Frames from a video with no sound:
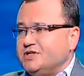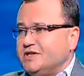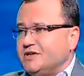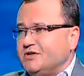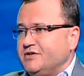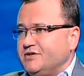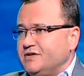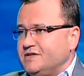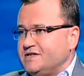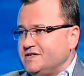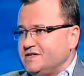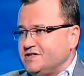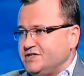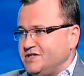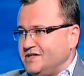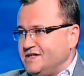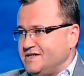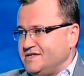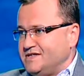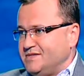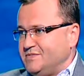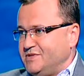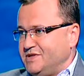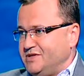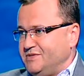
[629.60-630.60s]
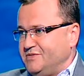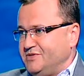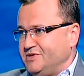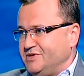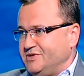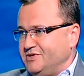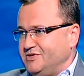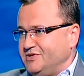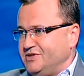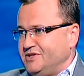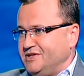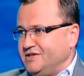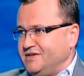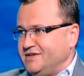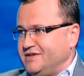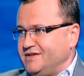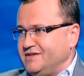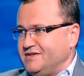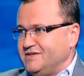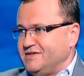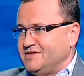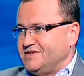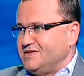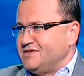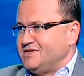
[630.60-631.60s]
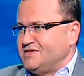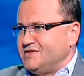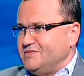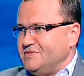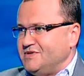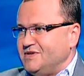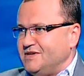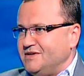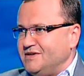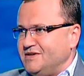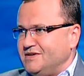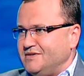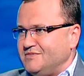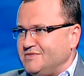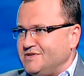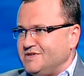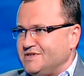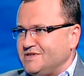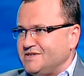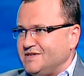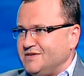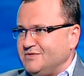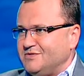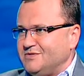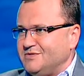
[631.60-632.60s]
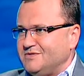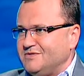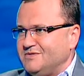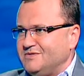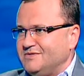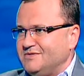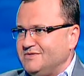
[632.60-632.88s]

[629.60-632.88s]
Na koniec jeszcze raz zapytam o tego trenera, to co z tym trenerem się stało?